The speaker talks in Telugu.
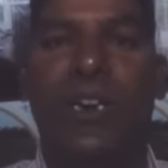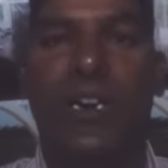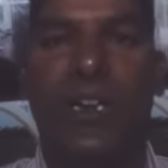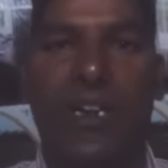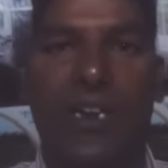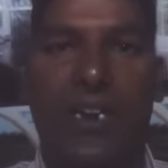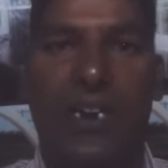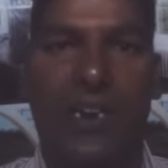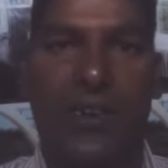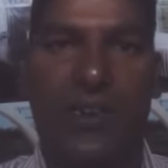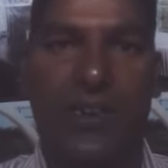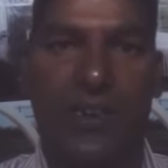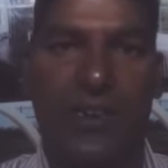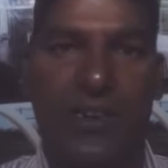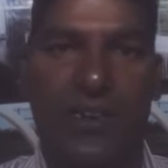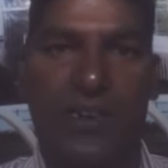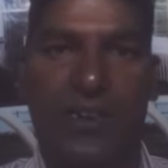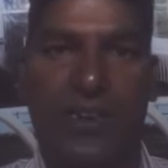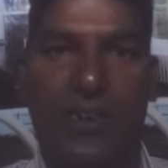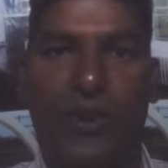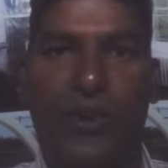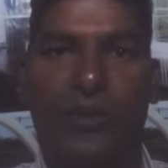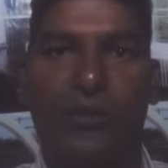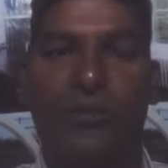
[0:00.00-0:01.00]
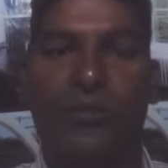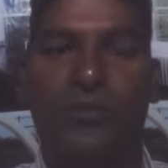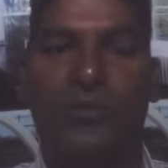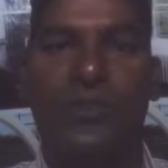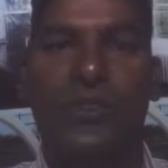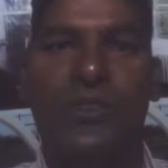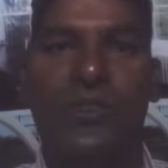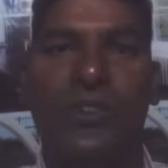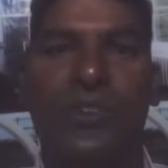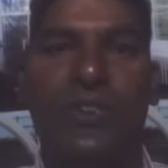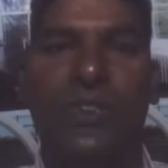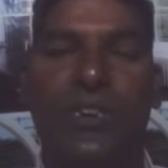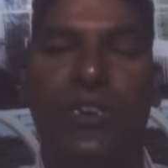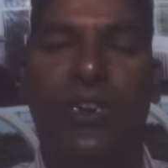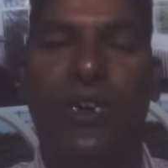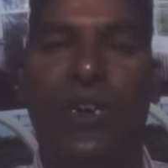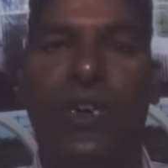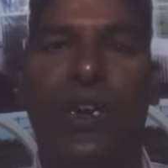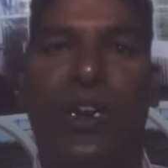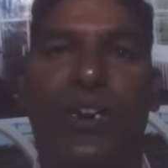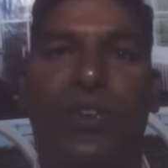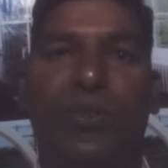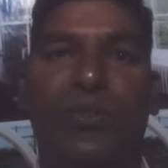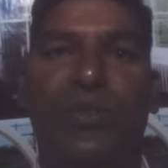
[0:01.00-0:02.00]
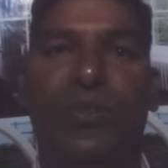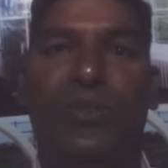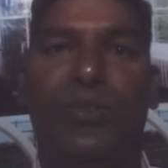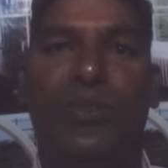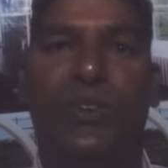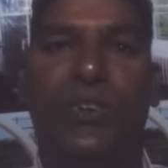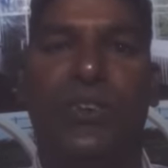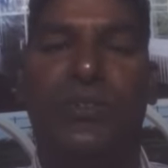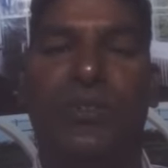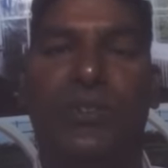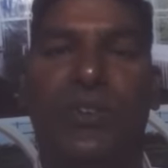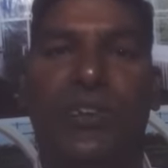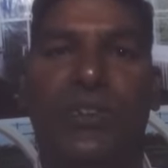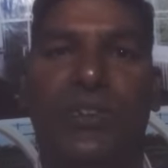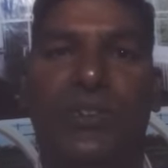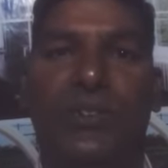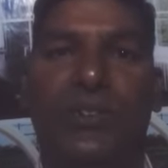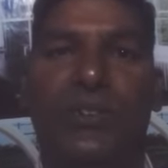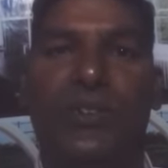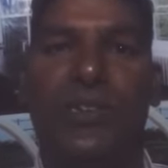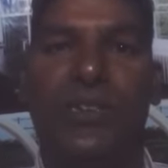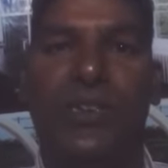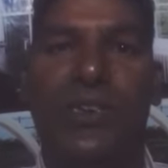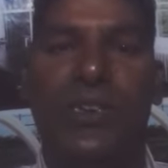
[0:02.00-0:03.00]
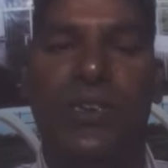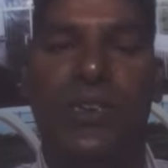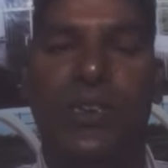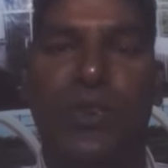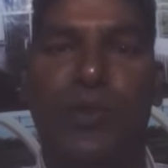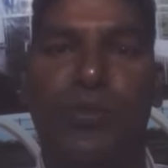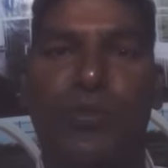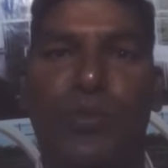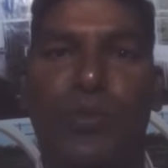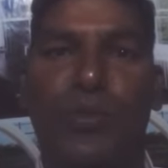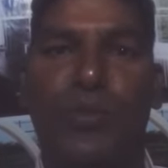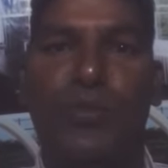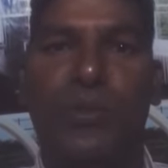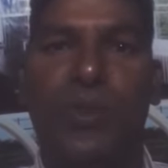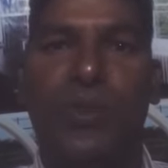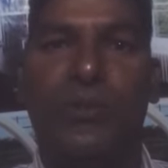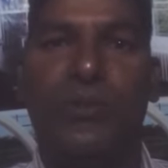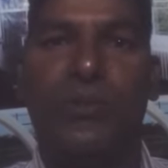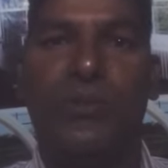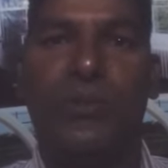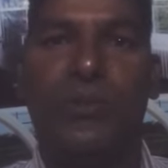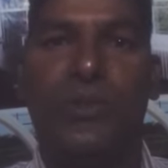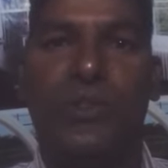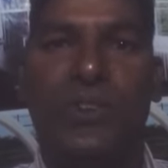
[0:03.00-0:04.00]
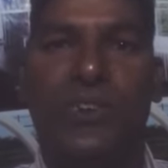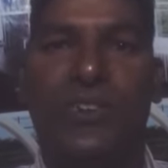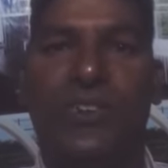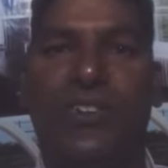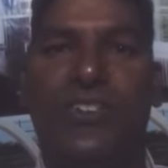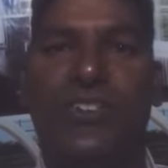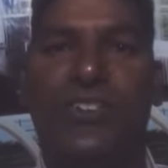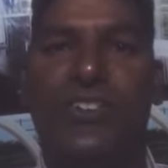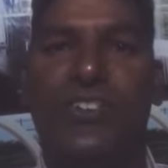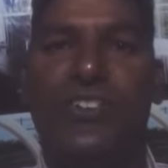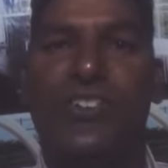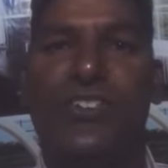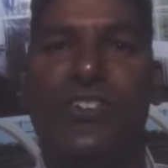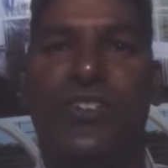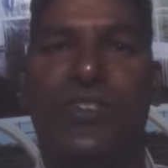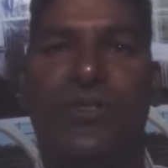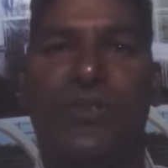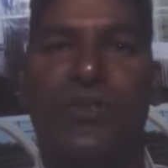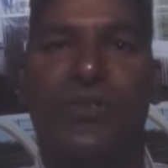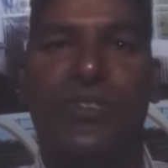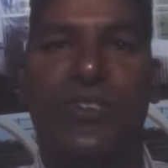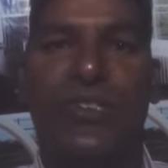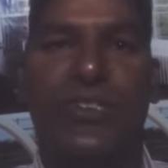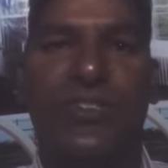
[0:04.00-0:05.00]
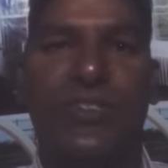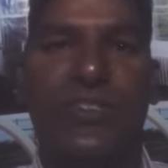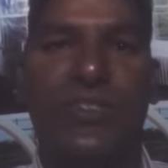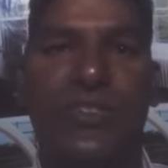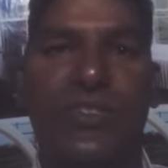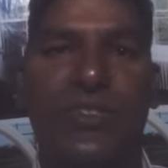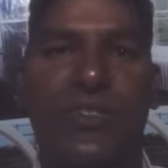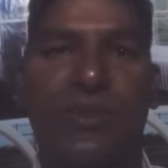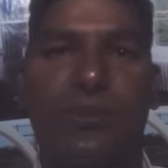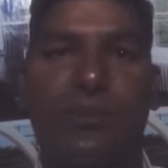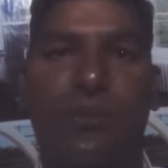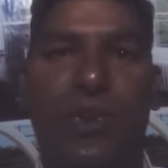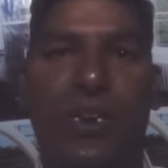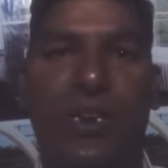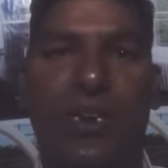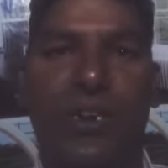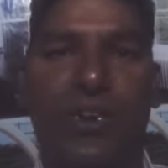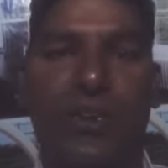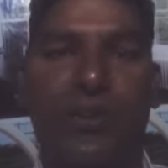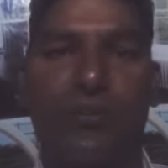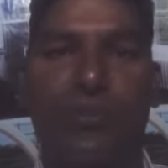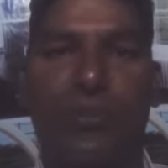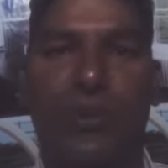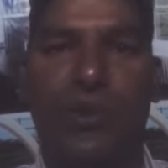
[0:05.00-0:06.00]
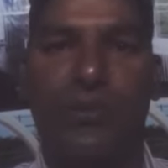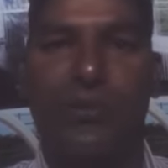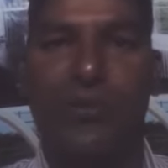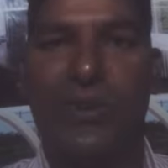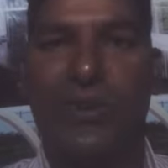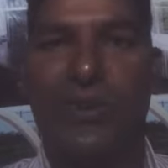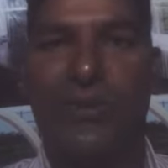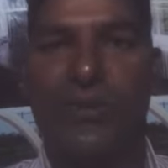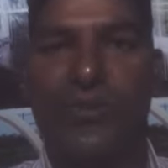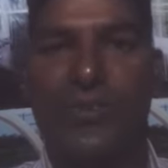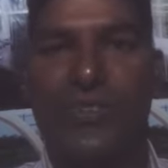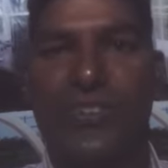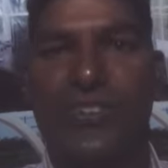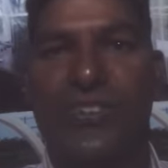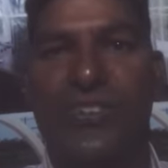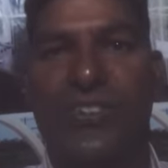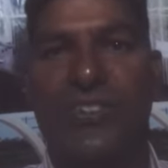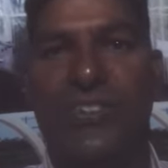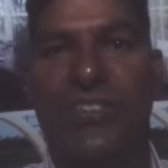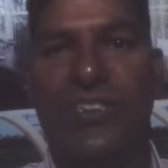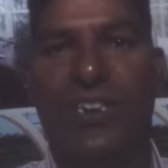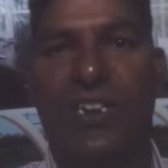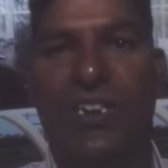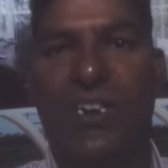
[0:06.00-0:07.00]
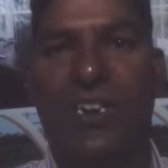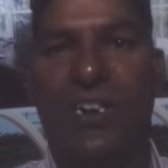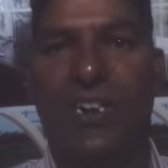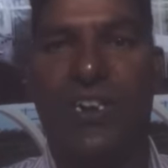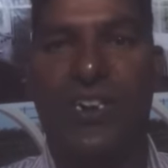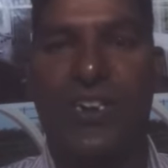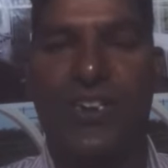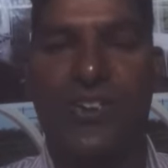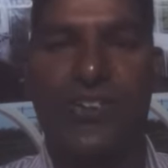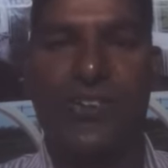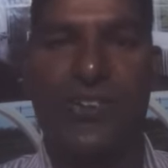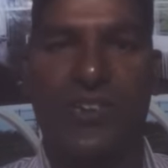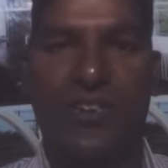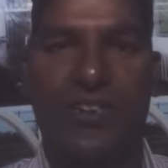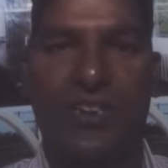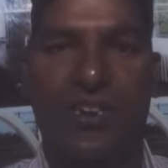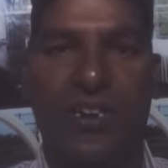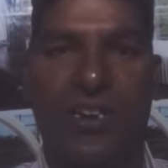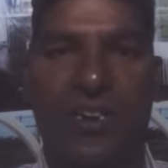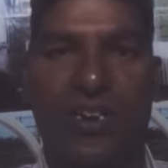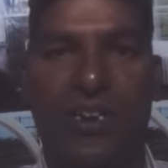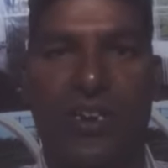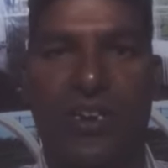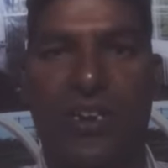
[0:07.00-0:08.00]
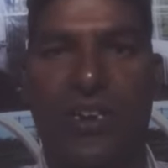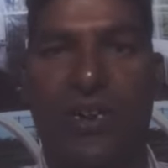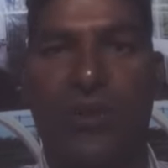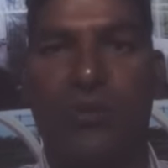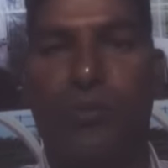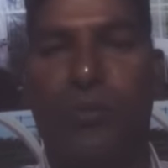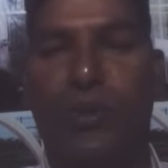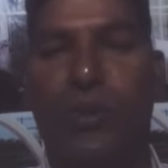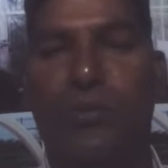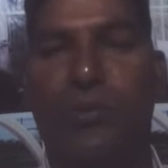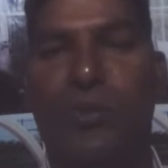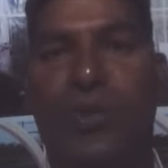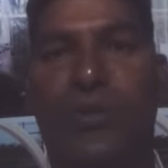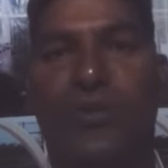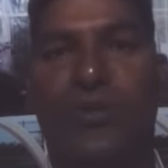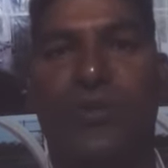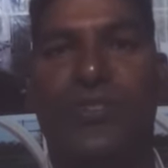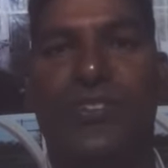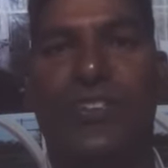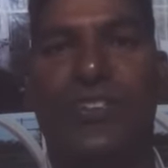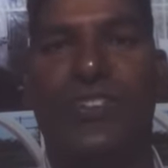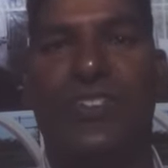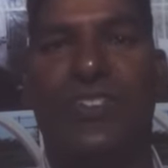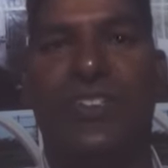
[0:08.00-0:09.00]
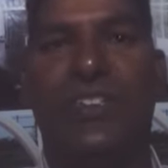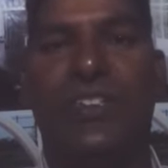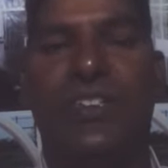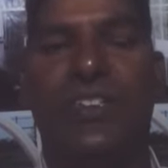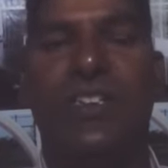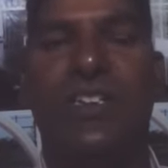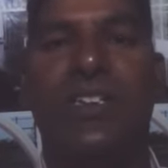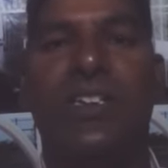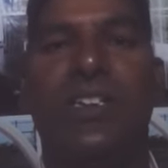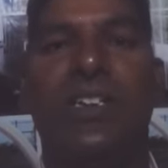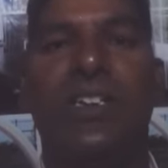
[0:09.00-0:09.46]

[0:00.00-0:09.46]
ఆయకట్ట కట్టడం ఇలాంటివి ఉంటూ ఉంటాయి ఇప్పుడు మీకు ఎడ్యుకేషన్ వచ్చేసింది మెడికల్ డిపార్ట్మెంట్ వచ్చేసింది ఎలక్ట్రిషియన్ ఎలక్ట్రికల్ డిపార్ట్మెంట్ వచ్చేసింది